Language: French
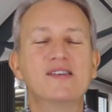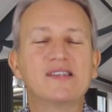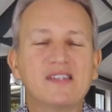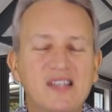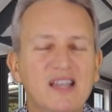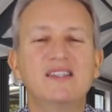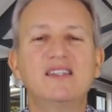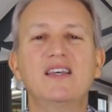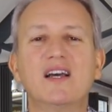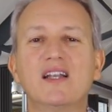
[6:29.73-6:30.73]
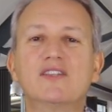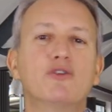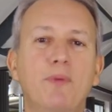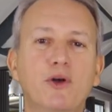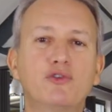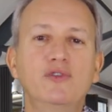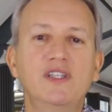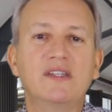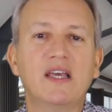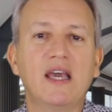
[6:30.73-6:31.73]
saisir les
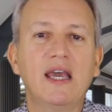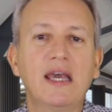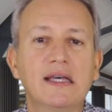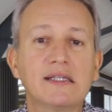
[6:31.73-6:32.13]
opportunités